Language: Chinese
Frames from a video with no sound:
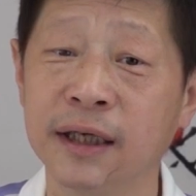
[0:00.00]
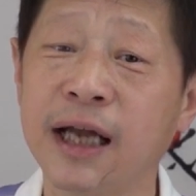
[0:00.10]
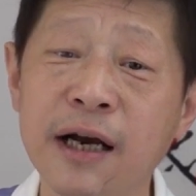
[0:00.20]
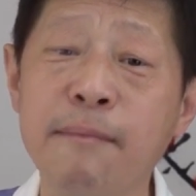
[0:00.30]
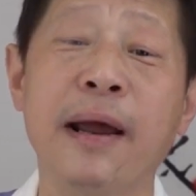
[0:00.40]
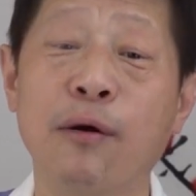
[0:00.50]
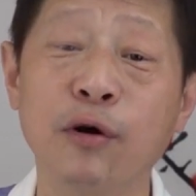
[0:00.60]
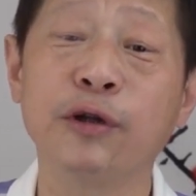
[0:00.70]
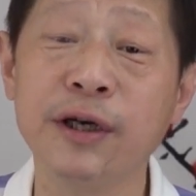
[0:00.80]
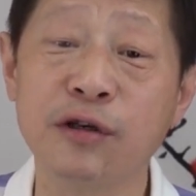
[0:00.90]
但是美
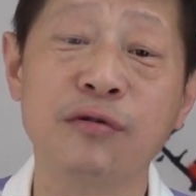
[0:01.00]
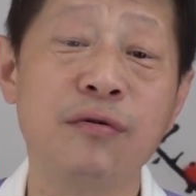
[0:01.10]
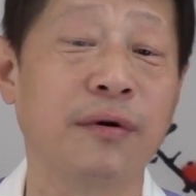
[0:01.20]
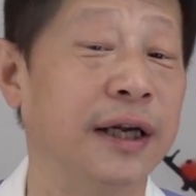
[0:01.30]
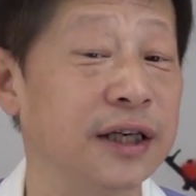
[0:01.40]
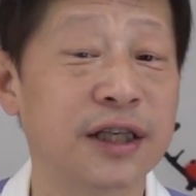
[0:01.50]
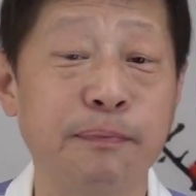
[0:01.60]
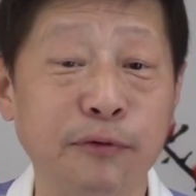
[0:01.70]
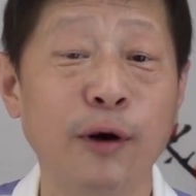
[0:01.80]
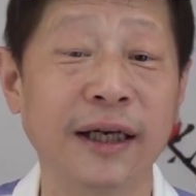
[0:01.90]
国对你中共肯定是
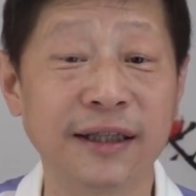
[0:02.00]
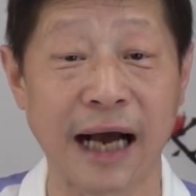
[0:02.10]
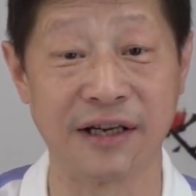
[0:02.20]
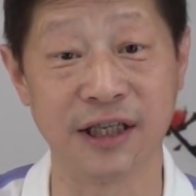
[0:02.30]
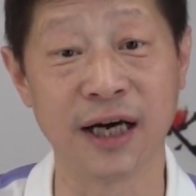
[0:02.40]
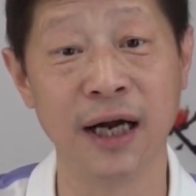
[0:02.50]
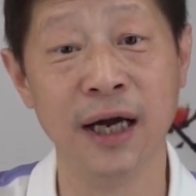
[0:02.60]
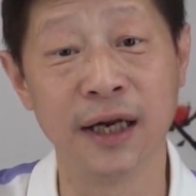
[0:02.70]
不断的打击的。